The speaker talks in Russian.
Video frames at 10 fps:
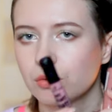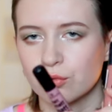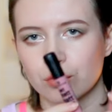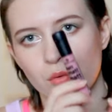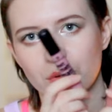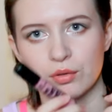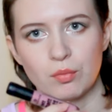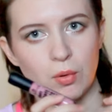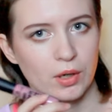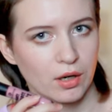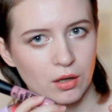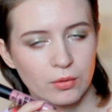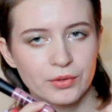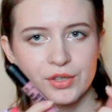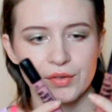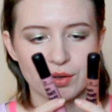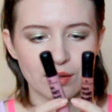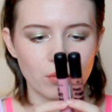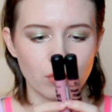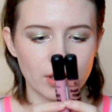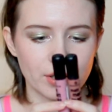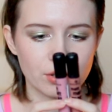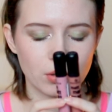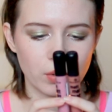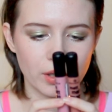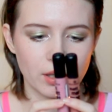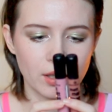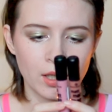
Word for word: нужен какой-то более холодный цвет или более теплый.